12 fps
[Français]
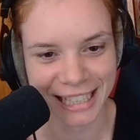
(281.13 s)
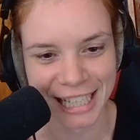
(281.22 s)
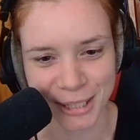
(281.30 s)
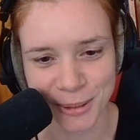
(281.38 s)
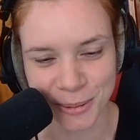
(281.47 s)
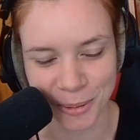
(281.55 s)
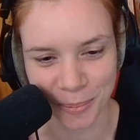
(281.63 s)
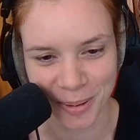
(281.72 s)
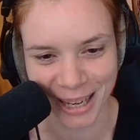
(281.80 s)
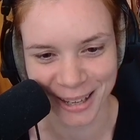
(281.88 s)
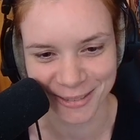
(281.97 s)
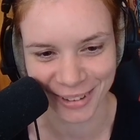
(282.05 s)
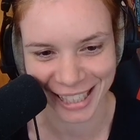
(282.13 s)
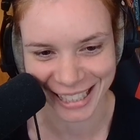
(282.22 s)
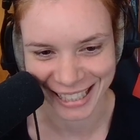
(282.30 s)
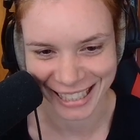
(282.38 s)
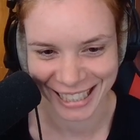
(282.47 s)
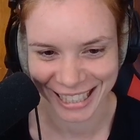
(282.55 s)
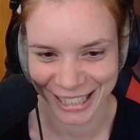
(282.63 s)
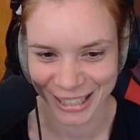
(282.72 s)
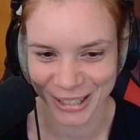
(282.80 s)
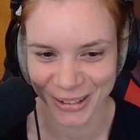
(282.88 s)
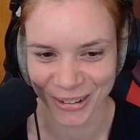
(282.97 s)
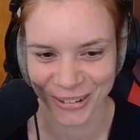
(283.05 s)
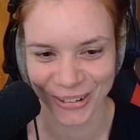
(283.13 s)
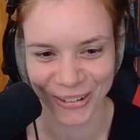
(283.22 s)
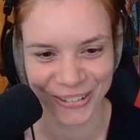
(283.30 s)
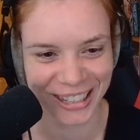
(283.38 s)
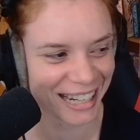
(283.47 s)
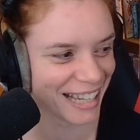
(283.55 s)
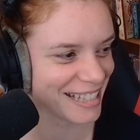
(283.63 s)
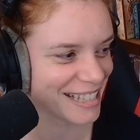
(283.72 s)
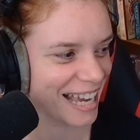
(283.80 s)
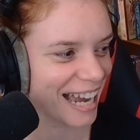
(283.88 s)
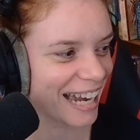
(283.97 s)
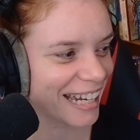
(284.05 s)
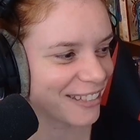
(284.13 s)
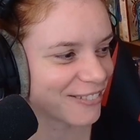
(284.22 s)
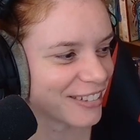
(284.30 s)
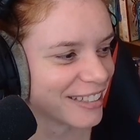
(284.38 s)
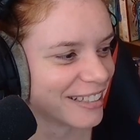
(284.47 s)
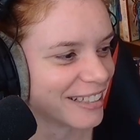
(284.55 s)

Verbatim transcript: Il a dû tomber avec le gland arrive.